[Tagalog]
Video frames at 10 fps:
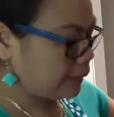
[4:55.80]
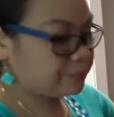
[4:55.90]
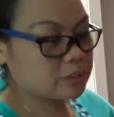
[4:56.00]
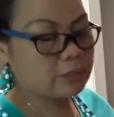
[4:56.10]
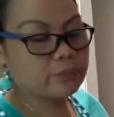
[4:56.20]

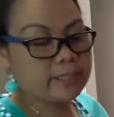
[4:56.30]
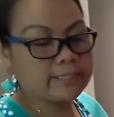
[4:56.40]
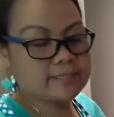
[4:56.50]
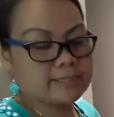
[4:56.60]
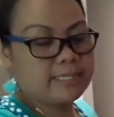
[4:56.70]
Tapos ako
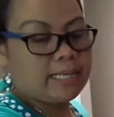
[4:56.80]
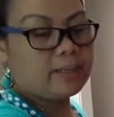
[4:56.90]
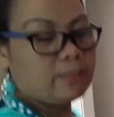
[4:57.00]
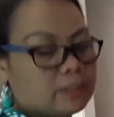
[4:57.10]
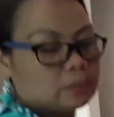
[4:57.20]
guys,
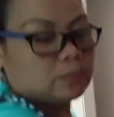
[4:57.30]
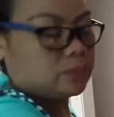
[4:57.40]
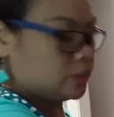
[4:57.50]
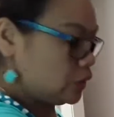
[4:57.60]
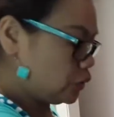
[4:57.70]
ginagawa ko,
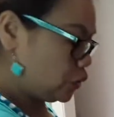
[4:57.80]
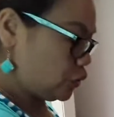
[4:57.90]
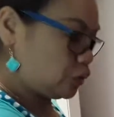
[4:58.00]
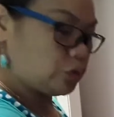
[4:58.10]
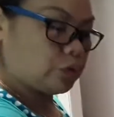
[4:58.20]

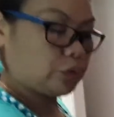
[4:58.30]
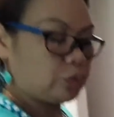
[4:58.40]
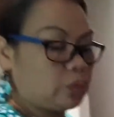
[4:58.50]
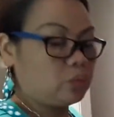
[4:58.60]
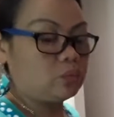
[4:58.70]
sinusunod ko
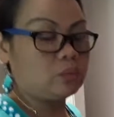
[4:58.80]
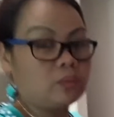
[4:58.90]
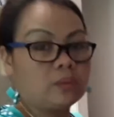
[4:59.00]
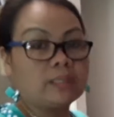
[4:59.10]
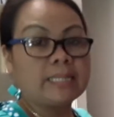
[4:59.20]
ito.
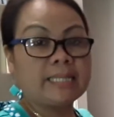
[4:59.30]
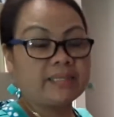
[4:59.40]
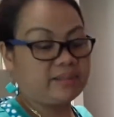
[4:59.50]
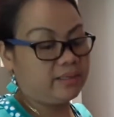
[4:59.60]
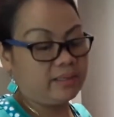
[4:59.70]

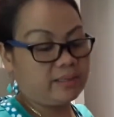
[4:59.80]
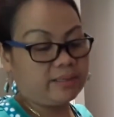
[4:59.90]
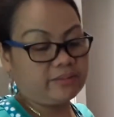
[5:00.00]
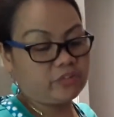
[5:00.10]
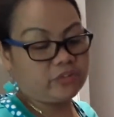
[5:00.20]
Hindi
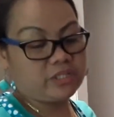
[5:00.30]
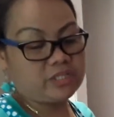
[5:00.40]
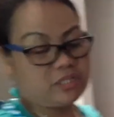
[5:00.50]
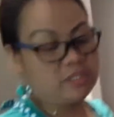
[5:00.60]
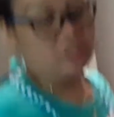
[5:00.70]
later. Kasi